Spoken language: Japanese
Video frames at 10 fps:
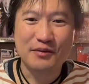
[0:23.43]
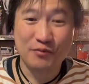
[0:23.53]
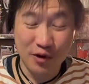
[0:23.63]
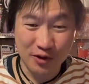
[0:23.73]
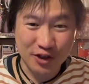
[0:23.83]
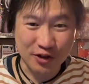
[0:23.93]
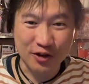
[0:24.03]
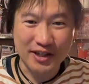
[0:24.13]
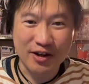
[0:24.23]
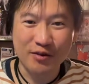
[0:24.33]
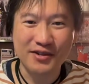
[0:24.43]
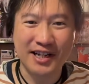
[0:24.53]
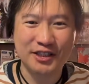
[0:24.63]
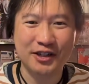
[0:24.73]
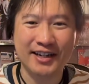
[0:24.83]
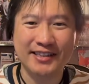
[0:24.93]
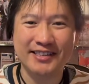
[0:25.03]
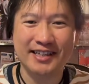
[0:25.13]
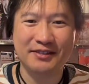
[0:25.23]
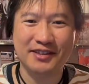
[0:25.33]
もうちょっと結構昔の
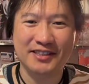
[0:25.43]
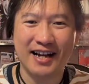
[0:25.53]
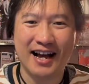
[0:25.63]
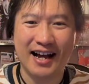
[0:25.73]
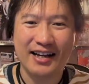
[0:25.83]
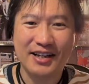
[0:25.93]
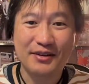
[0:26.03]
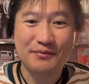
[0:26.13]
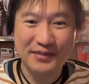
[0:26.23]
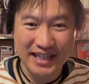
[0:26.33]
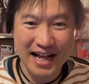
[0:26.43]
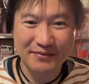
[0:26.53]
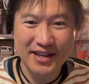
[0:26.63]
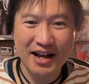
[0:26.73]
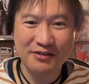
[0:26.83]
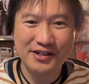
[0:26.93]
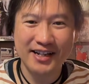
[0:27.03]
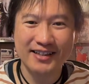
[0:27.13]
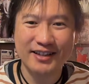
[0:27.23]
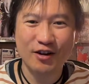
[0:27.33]
話になりますが、南
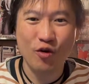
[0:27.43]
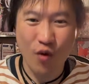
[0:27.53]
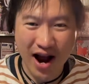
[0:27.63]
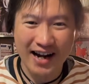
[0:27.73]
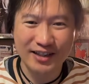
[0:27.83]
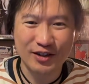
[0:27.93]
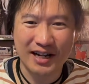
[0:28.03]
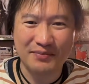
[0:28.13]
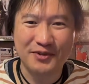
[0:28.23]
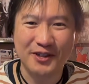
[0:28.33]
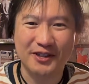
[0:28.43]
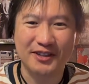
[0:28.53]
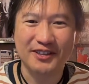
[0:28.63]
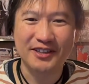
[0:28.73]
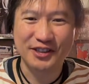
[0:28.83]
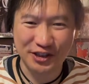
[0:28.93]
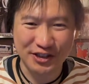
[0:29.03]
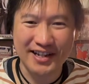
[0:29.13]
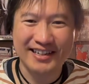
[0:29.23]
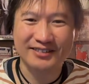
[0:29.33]
アフリカでのワールドカップ、主
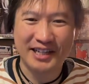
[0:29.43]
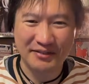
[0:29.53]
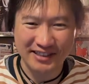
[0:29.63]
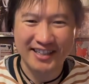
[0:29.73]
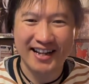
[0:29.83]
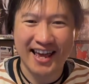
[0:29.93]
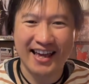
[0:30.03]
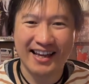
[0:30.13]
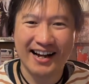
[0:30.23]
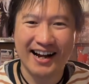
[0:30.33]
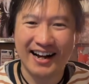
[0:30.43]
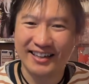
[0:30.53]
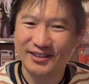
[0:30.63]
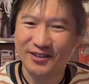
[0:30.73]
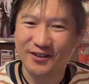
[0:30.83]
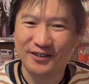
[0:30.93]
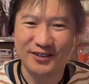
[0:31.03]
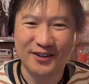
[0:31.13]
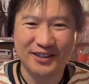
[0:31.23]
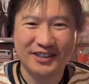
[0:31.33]
題歌歌いましたね。あの
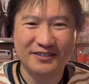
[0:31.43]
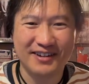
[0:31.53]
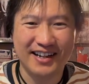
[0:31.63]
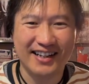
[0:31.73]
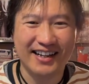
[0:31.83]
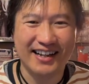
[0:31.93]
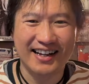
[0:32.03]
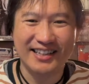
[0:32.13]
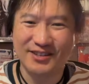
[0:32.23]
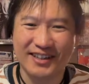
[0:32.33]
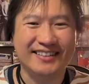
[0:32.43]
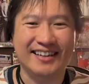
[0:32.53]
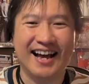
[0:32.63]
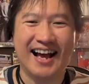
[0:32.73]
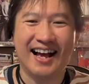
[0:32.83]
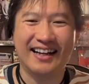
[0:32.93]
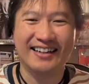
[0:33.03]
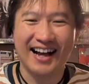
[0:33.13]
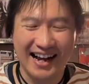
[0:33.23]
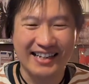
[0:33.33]
時は、よかったな。
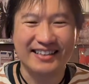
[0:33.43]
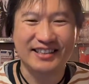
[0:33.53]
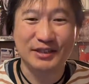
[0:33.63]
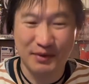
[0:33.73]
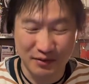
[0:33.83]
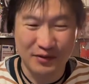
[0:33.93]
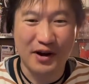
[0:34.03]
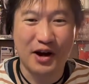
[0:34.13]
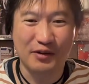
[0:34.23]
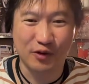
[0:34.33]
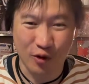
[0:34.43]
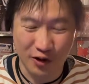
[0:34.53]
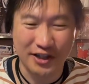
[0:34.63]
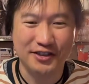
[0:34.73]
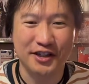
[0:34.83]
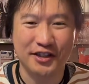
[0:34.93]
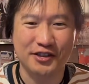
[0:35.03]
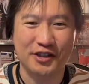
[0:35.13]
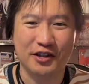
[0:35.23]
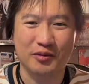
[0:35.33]
はい。今もまあ、ご健在で
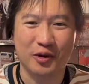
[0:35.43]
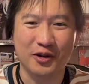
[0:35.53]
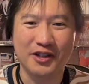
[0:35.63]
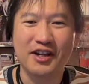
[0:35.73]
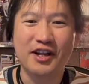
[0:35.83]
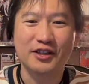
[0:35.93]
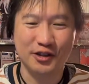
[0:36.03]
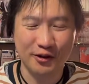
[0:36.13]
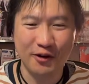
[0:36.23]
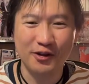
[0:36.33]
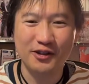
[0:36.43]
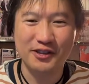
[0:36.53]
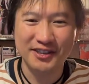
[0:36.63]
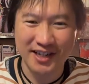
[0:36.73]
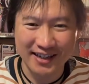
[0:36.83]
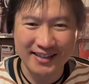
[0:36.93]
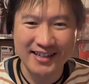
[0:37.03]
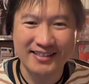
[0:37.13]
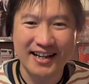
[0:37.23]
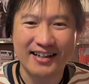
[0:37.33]
すけれども。その
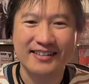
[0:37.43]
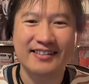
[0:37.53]
シャキーラさん、